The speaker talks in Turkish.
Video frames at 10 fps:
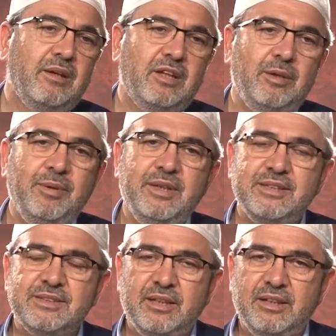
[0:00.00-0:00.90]
Kimi
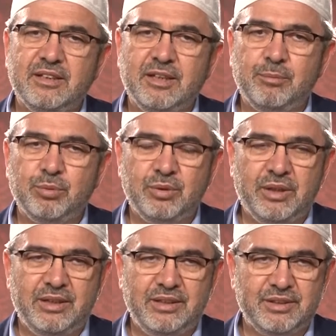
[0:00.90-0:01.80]
insanlardan
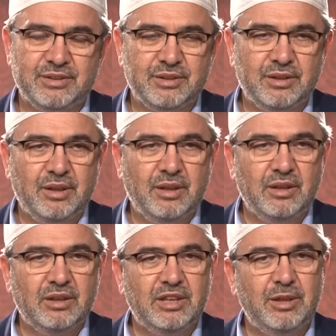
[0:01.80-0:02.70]
putlar edinir.
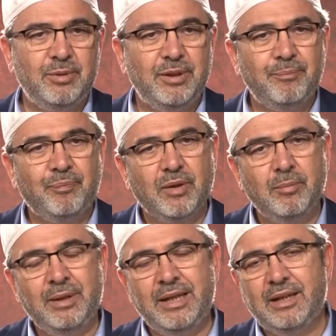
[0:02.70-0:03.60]
Kimi
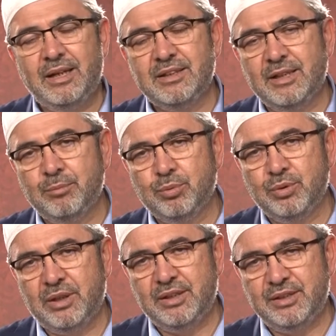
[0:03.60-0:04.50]
meleklerden
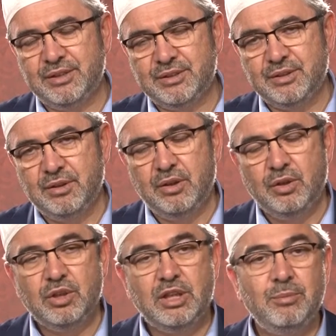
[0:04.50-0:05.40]
putlar edinir.
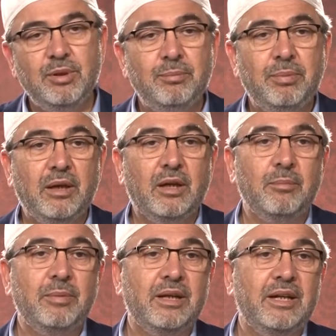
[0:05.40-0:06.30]
Kimi
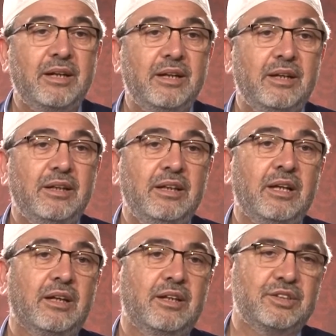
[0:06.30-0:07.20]
peygamberleri
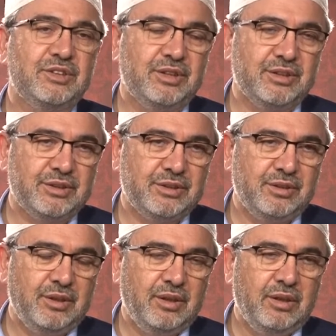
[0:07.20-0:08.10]
ilahlaştırır.
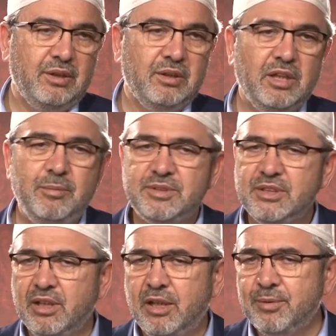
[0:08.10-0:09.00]

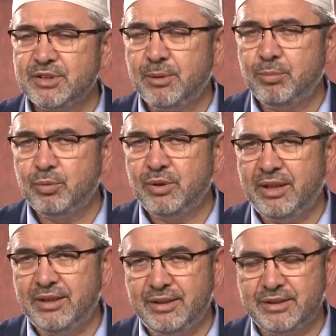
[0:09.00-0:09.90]
Kimisi daha başka putlar
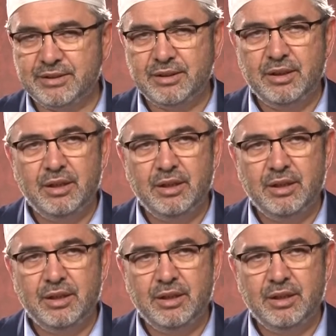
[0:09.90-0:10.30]
edinir.